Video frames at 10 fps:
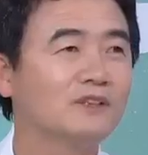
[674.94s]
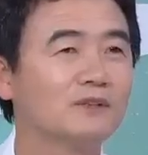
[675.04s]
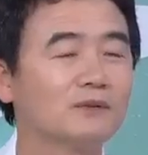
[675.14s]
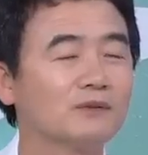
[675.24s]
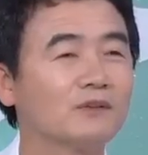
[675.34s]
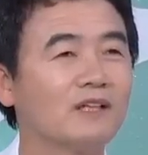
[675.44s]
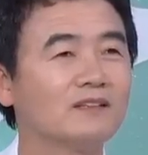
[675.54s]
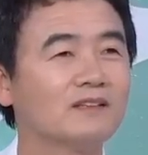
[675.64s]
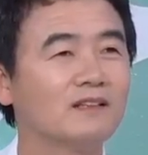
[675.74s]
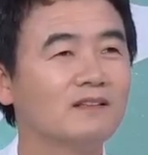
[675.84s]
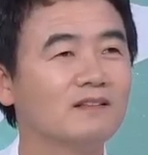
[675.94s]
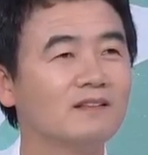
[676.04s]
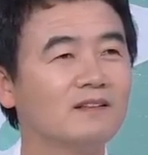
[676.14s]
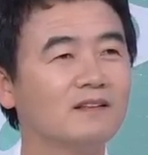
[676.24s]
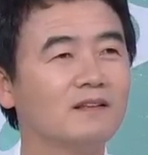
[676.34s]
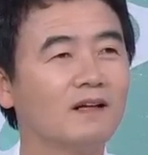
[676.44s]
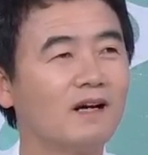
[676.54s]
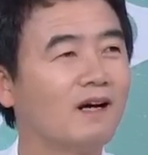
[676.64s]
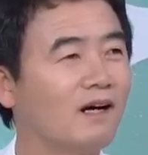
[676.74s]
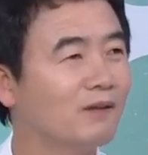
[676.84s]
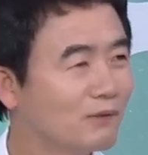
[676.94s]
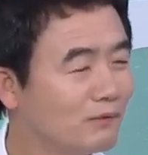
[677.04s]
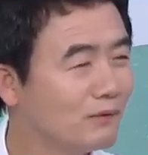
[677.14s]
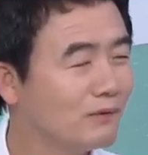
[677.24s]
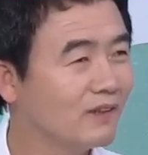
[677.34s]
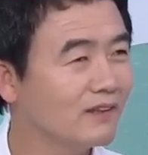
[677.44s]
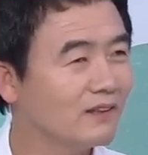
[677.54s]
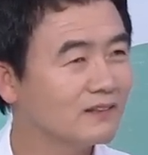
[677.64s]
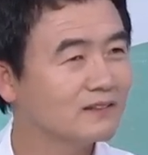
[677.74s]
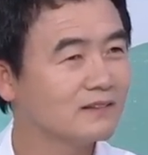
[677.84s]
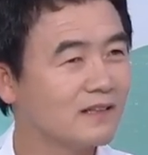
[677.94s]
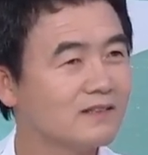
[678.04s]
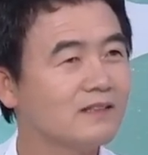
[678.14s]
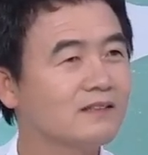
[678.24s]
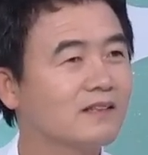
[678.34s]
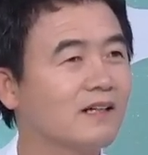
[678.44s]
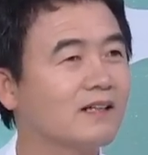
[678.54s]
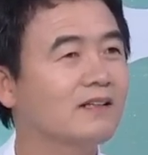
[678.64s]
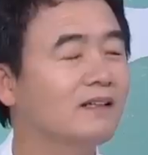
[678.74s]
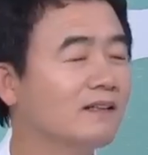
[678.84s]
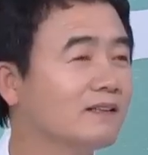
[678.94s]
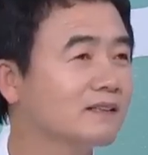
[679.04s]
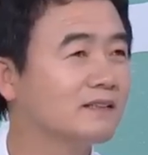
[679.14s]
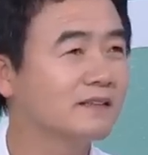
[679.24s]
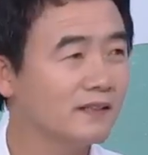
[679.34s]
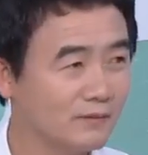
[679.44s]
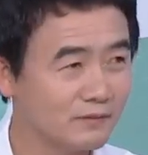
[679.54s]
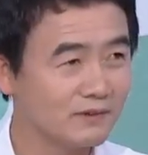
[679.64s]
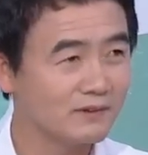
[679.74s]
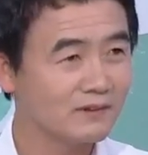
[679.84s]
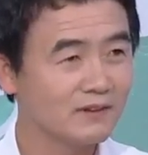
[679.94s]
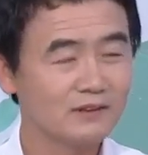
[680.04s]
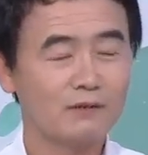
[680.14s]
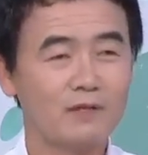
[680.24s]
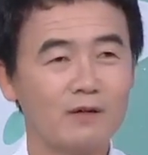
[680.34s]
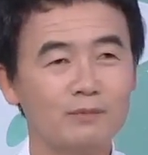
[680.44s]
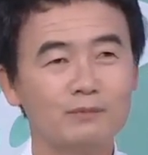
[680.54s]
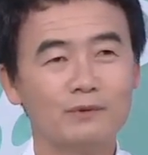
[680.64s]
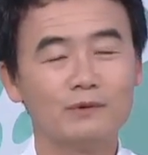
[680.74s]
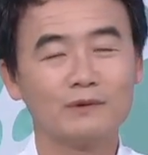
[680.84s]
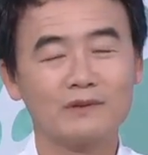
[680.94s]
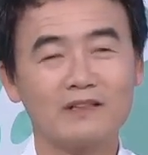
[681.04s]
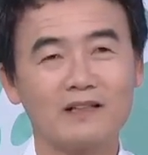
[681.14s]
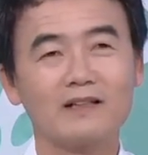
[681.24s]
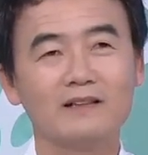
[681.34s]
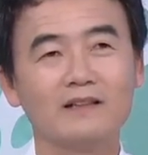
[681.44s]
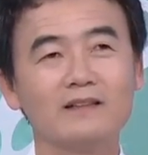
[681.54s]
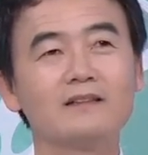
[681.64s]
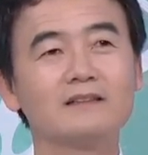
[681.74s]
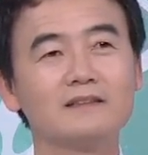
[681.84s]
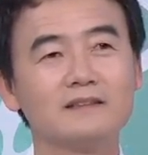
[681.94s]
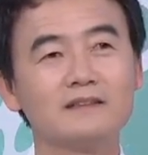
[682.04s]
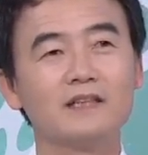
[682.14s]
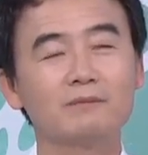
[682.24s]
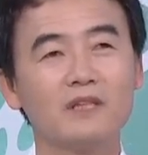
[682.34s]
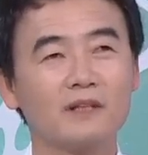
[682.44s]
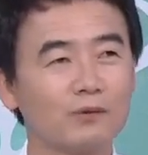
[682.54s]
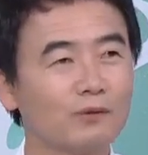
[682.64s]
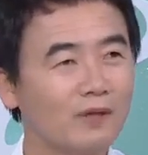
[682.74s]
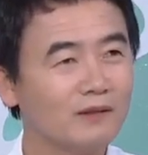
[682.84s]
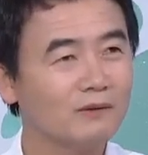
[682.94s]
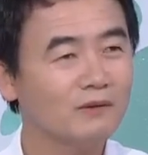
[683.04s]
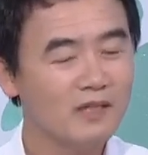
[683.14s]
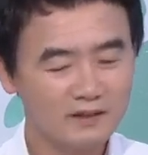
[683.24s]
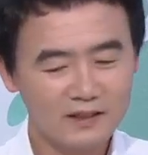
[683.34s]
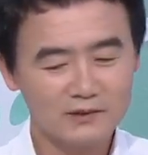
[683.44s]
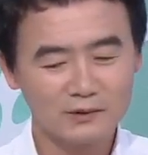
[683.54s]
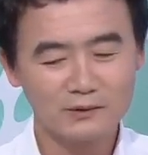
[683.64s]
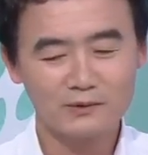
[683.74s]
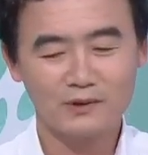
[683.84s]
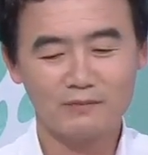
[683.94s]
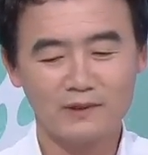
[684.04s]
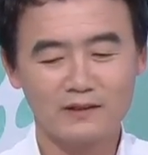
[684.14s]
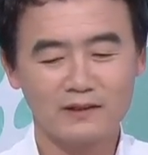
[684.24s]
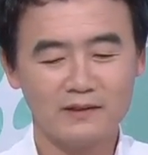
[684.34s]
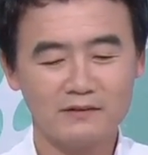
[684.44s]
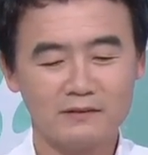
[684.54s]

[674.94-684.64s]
전교조가 아니라 각 학교의 그 학생들 가까이에 있는 선생님들 그다음에 학부모 가까이에 있는 그 선생님들의 교육 활동 이게 전교조란 말이에요.